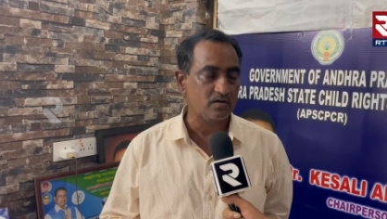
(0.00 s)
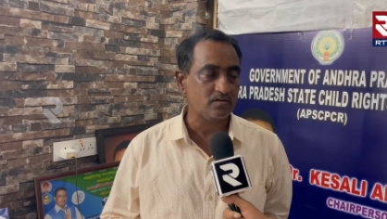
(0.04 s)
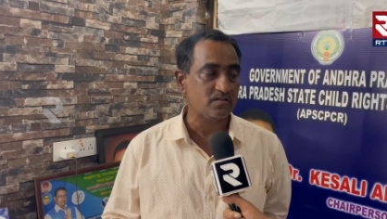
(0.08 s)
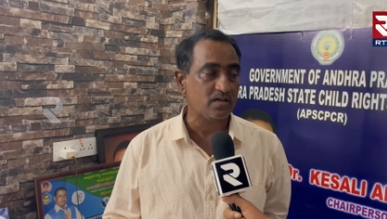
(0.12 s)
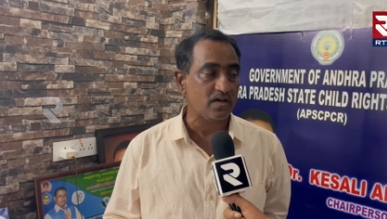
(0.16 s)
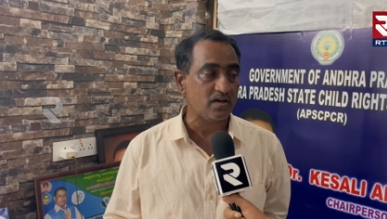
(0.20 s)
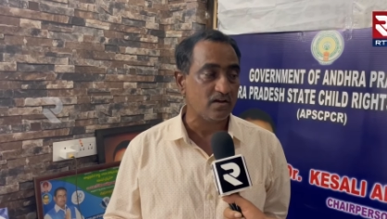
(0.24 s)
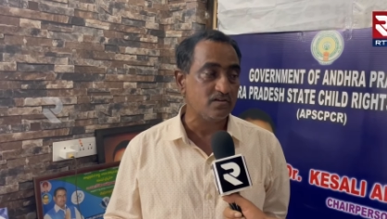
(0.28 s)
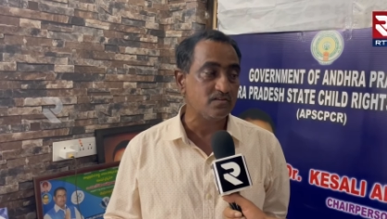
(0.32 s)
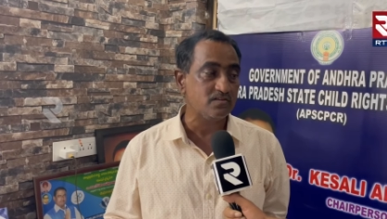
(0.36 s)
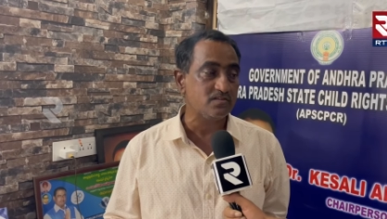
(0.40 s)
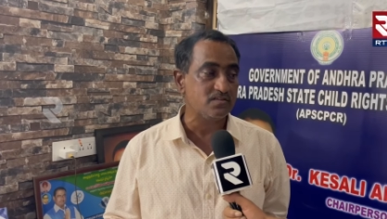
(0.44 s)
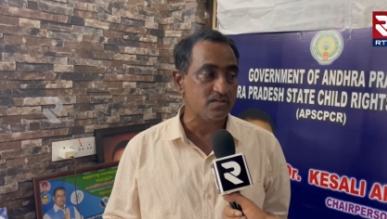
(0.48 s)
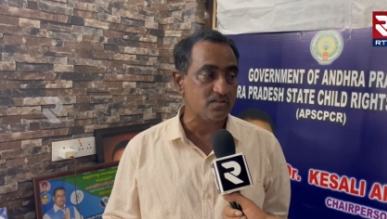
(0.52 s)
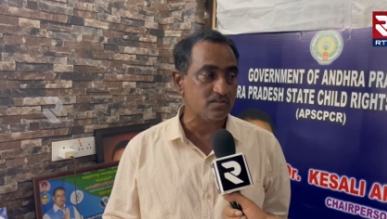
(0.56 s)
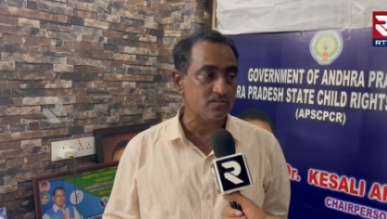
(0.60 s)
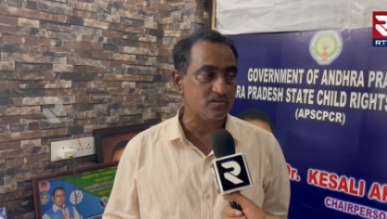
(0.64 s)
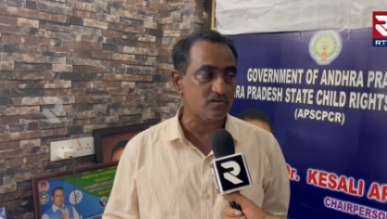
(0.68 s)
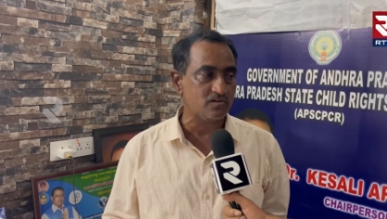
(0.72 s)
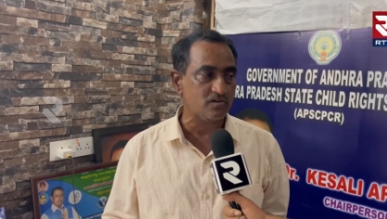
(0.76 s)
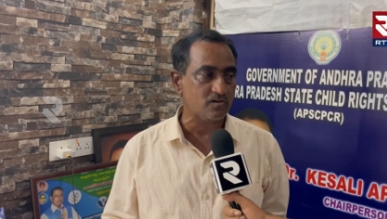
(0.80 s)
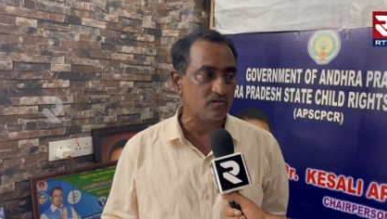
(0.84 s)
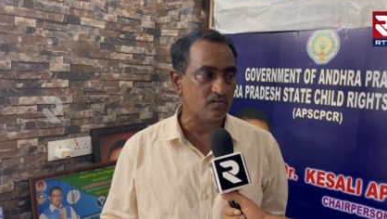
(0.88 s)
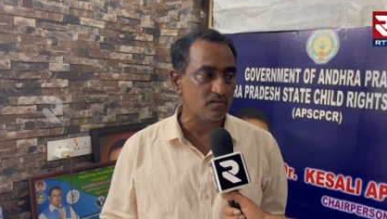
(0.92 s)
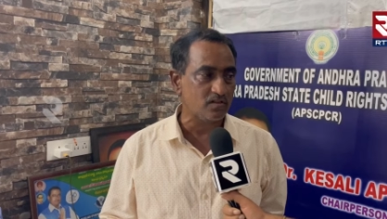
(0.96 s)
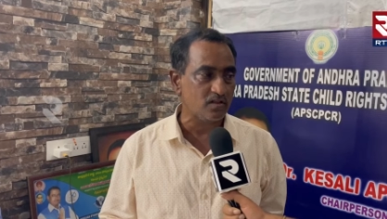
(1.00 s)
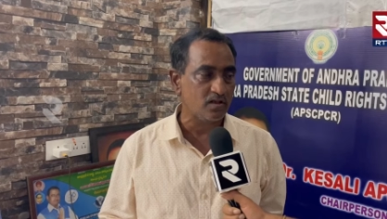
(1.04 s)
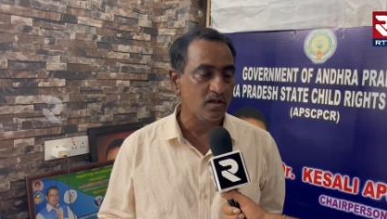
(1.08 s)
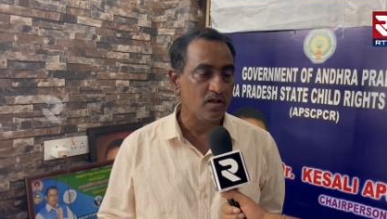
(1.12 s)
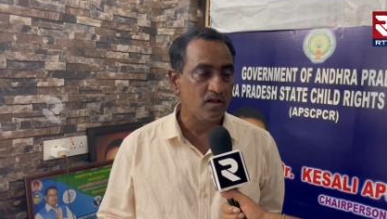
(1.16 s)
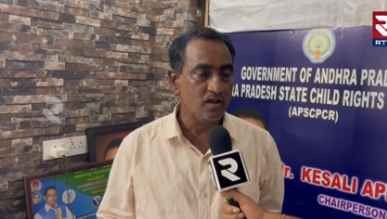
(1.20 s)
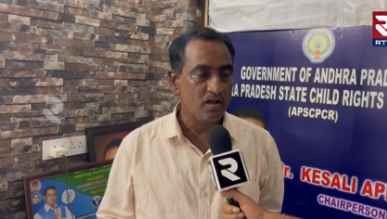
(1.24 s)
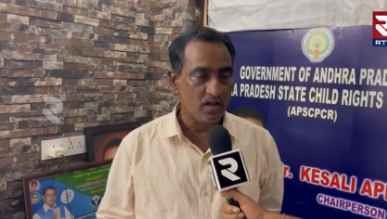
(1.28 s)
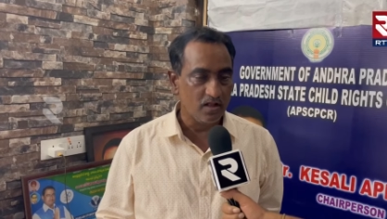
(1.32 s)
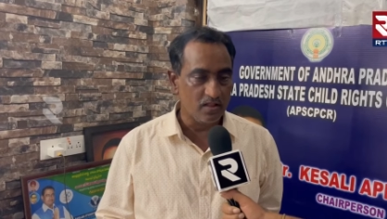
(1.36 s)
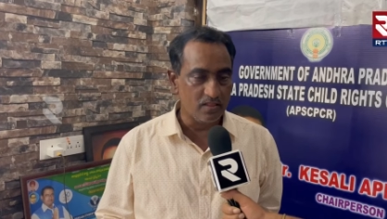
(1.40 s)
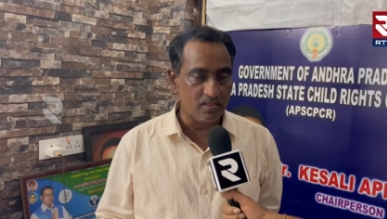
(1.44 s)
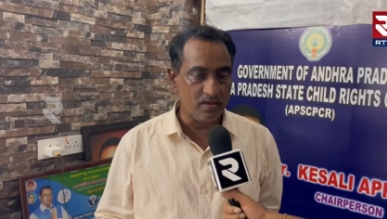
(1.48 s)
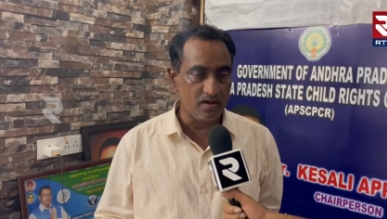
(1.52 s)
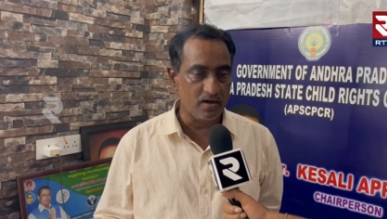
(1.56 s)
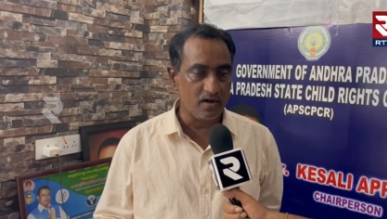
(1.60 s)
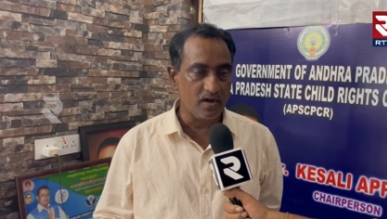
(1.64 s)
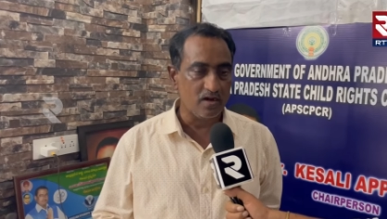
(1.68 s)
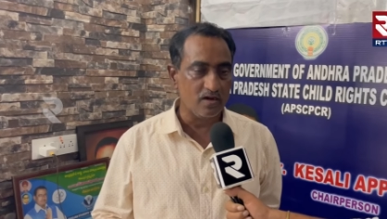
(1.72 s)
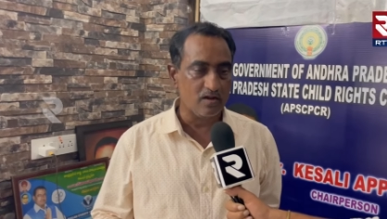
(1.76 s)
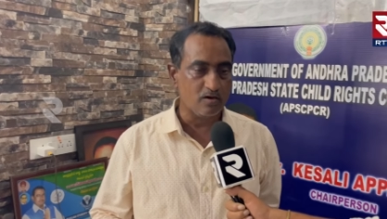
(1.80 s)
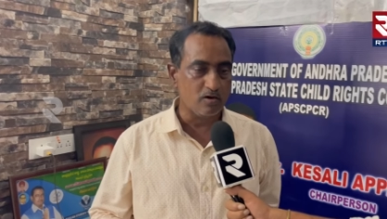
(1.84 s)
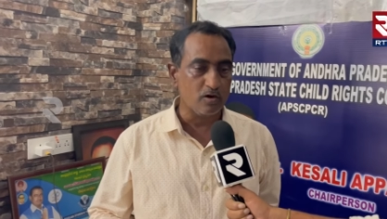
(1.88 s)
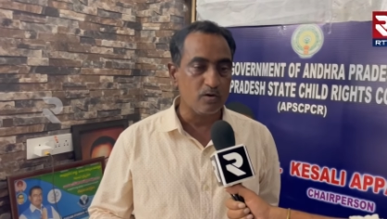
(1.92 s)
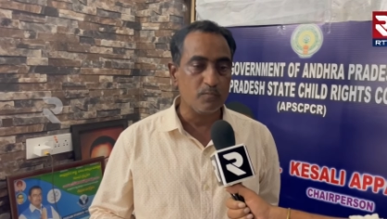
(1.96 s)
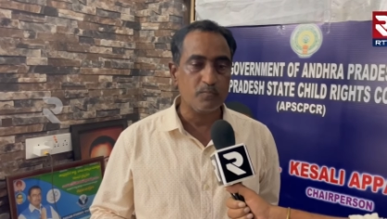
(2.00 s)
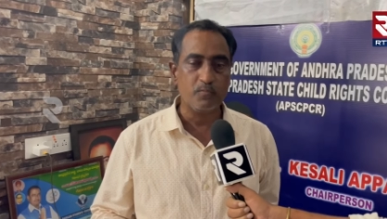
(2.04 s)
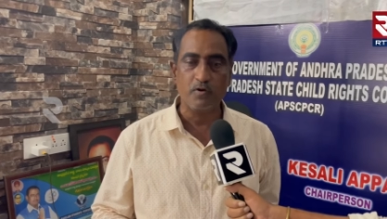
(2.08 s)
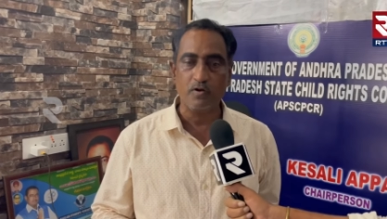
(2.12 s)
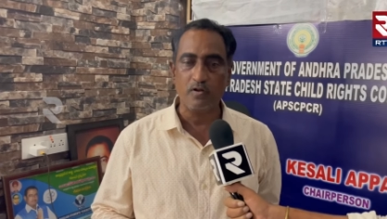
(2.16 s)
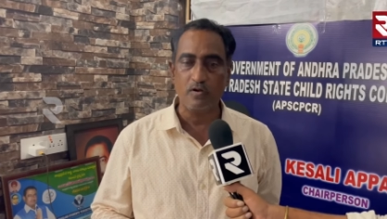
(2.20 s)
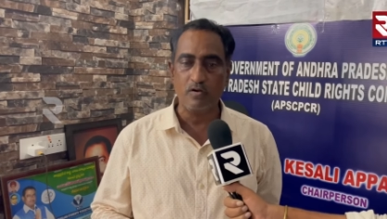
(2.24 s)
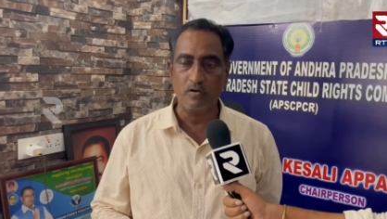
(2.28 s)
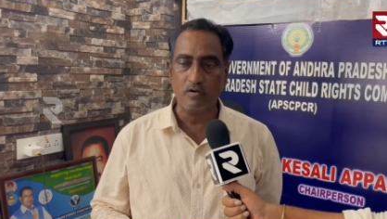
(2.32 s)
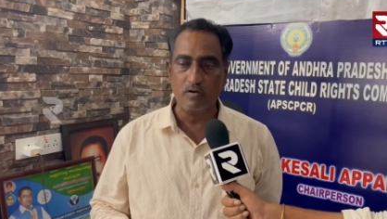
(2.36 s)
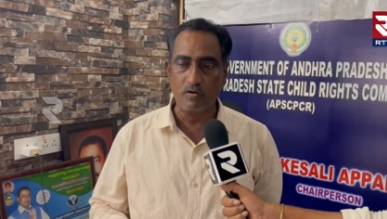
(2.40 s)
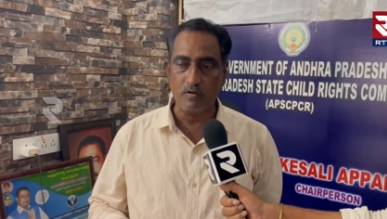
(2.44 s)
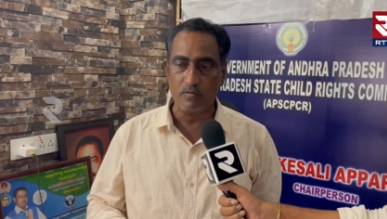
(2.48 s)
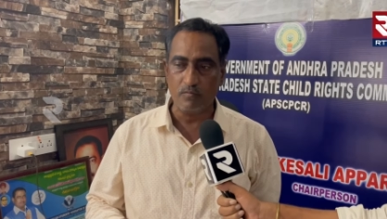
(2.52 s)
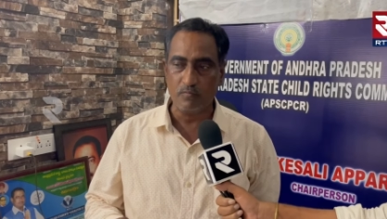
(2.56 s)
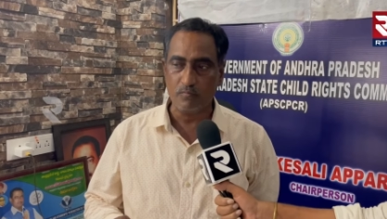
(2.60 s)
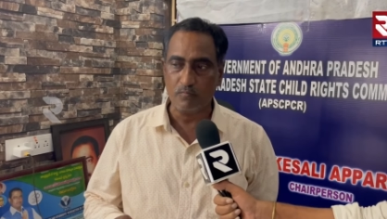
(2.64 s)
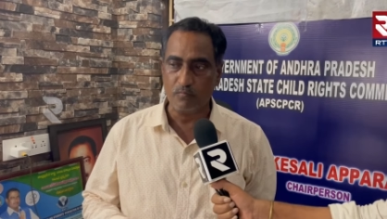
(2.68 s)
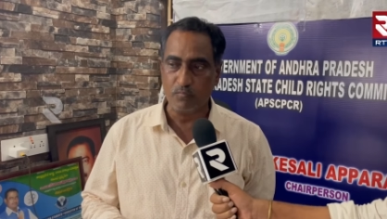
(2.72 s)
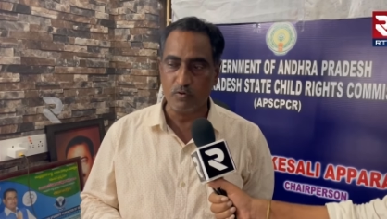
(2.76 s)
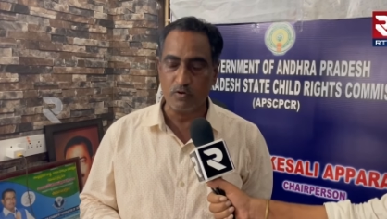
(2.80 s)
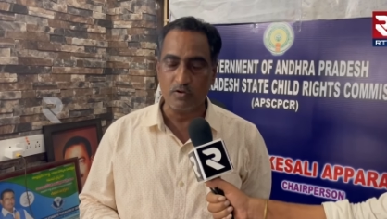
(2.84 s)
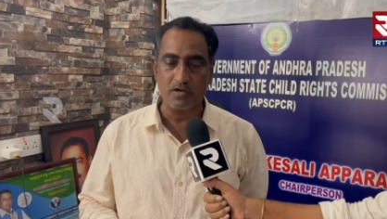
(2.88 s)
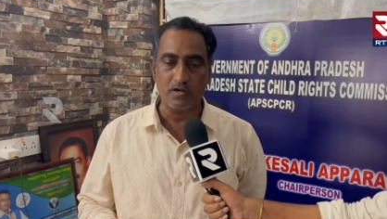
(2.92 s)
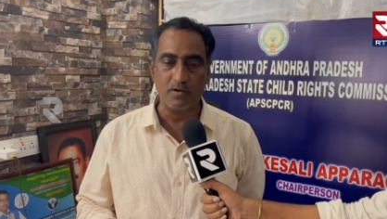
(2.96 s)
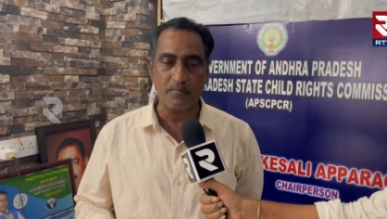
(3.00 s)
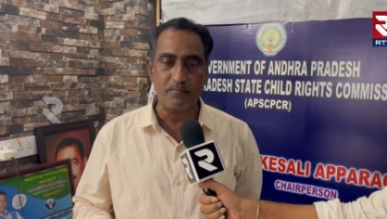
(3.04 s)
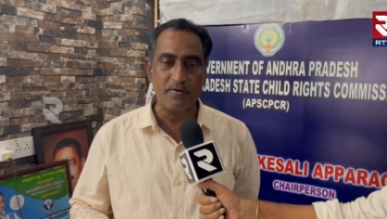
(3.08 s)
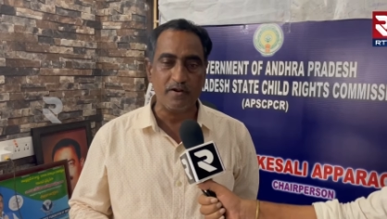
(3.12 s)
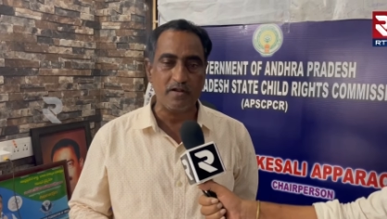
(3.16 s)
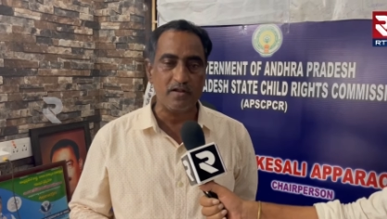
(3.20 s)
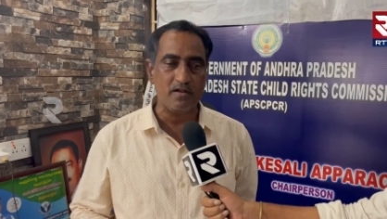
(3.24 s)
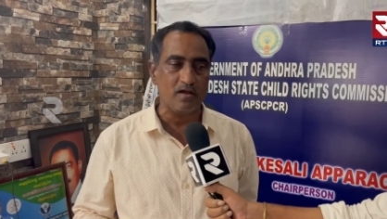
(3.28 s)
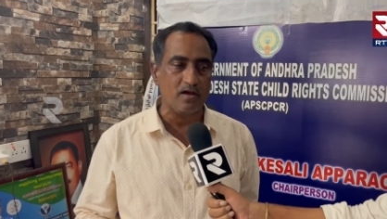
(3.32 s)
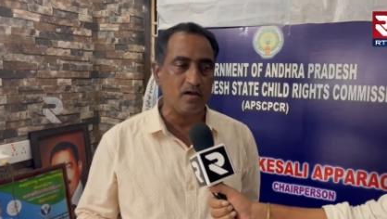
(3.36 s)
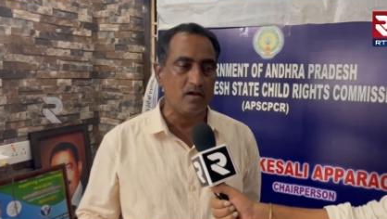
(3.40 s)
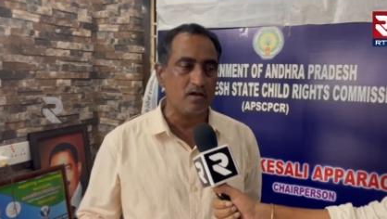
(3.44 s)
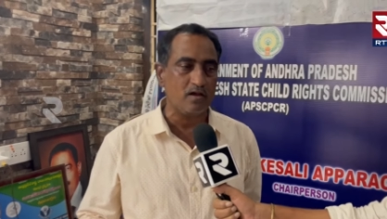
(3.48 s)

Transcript: సహాయం చేసినట్టు అవుతుంది అంతేకాని కడుపులో పుట్టిన బిడ్డ